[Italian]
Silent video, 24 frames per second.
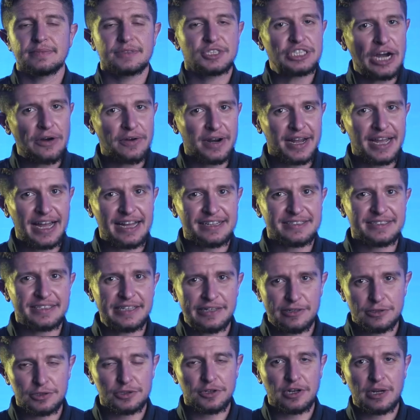Ciao ragazzi,
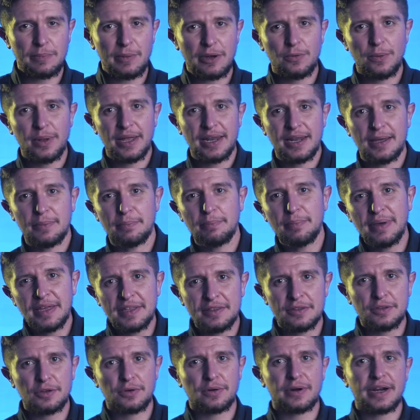io sono Emanuele,
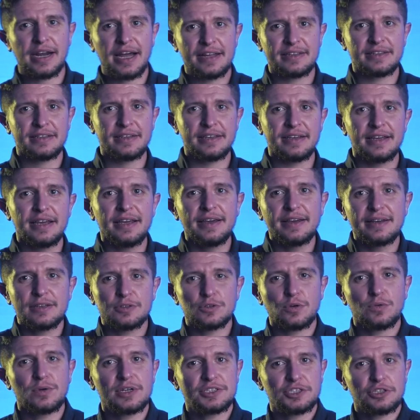bentornati
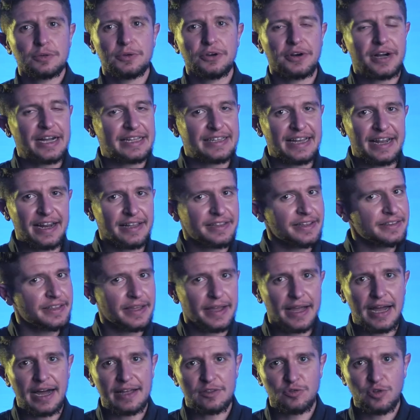su questo mio canale
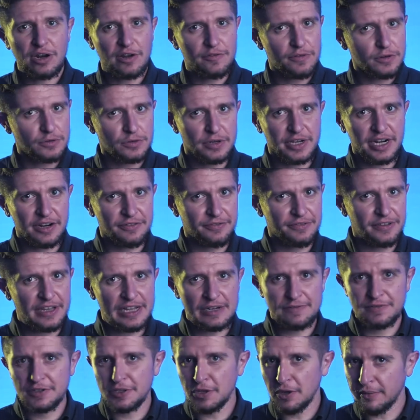dedicato alla fotografia e
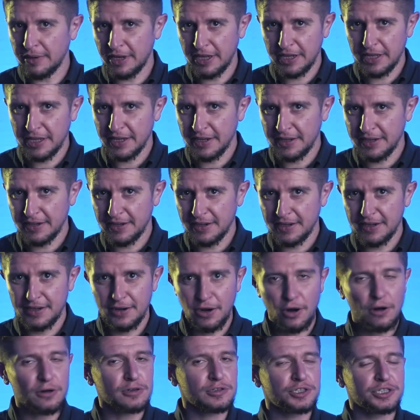al videomaking.
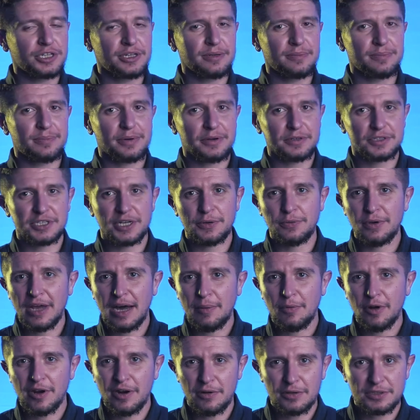Oggi
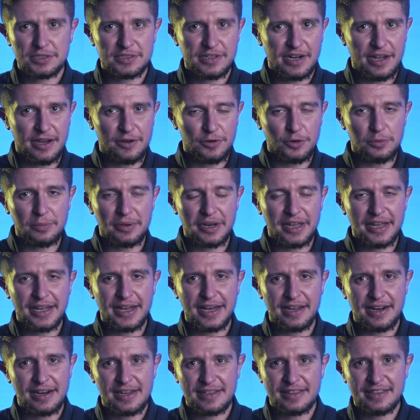proseguiamo la nostra
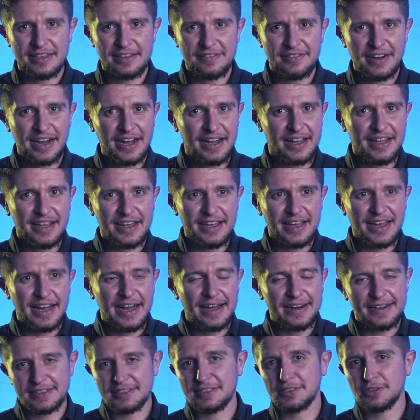rubrica relativa
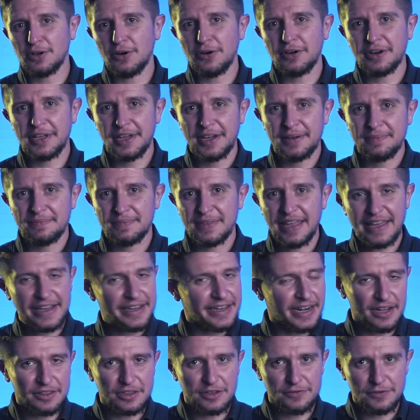alle storie dei
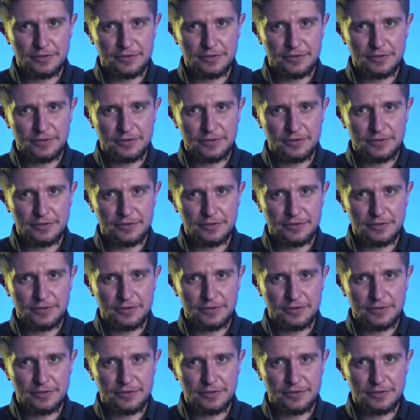grandi